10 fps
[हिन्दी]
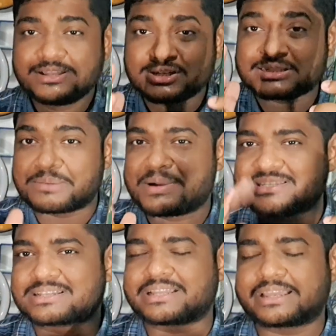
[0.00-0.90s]
तो
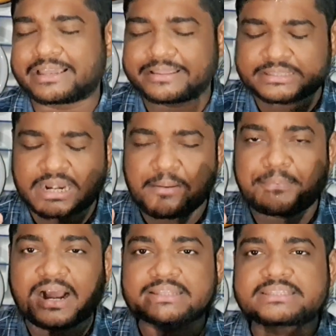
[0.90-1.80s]
समझ सकते हैं कि कितना
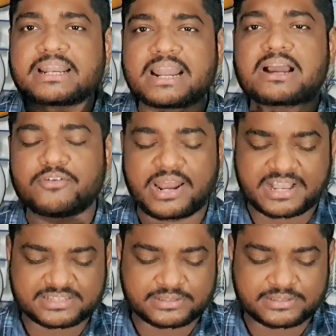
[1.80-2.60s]
खतरनाक वाला